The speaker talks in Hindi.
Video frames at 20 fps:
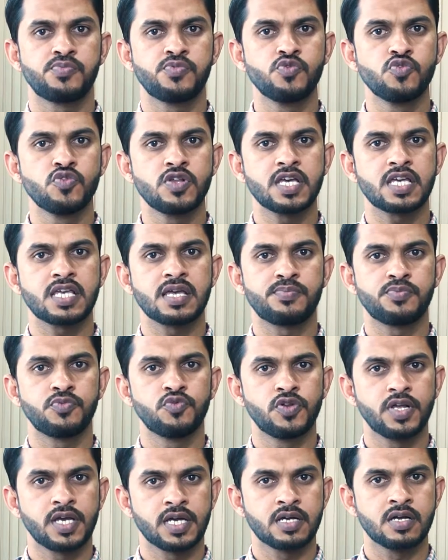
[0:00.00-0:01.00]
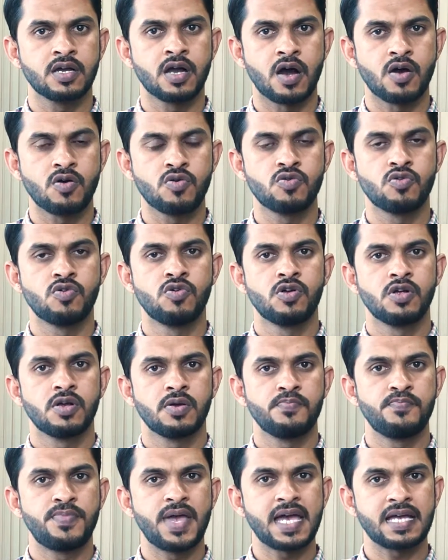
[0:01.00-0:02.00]
पूरे के पूरे गांव
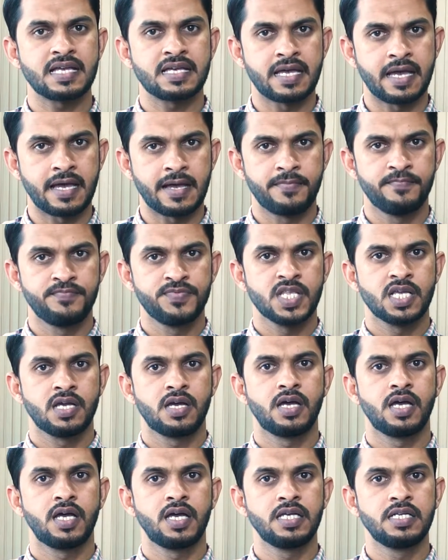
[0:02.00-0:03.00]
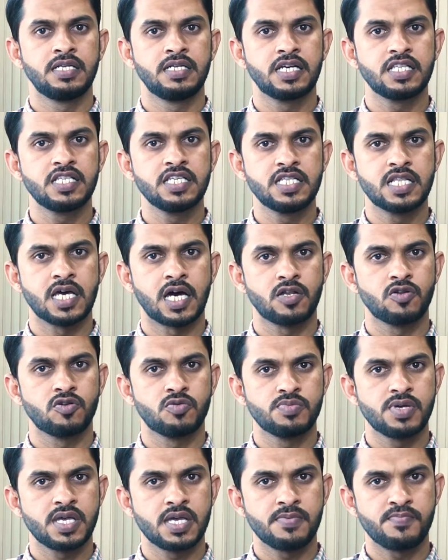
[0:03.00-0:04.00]
बह गए नदी नालों
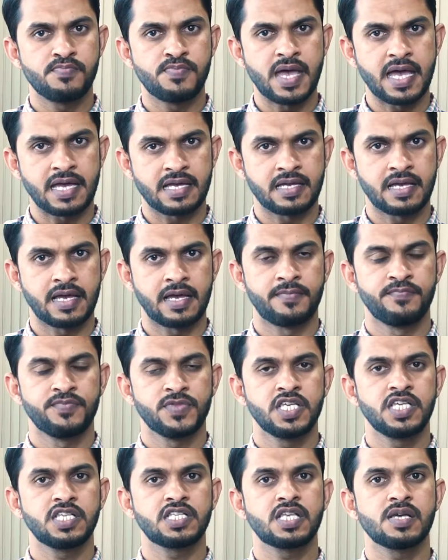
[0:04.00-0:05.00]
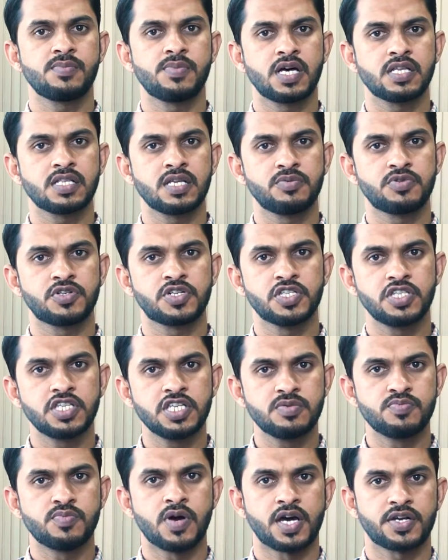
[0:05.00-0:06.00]
में बह गए इसके बाद जब
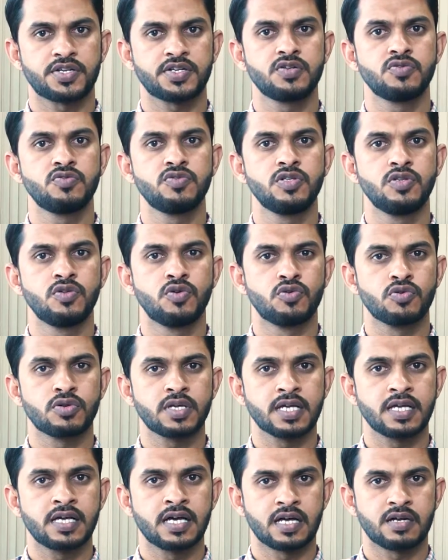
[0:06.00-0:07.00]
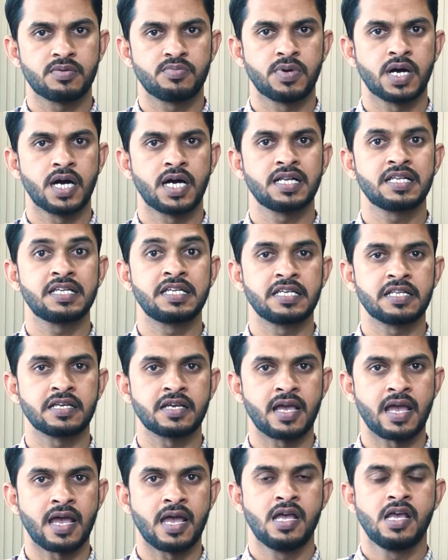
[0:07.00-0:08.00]
शदीद बारिशें हुई लोगों के घर बार गिर
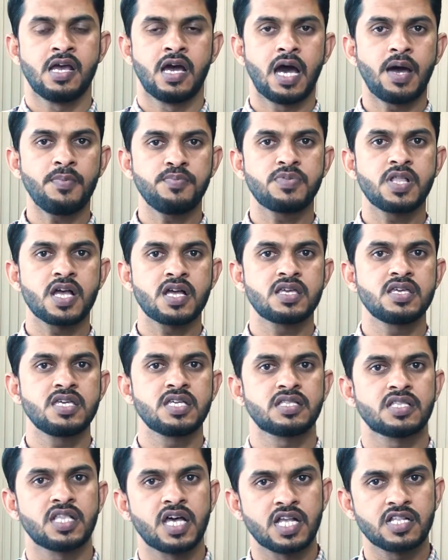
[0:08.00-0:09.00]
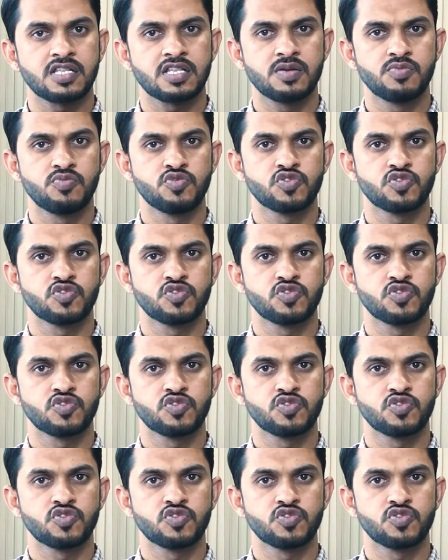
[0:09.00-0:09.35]
गए अब तक की अतलात के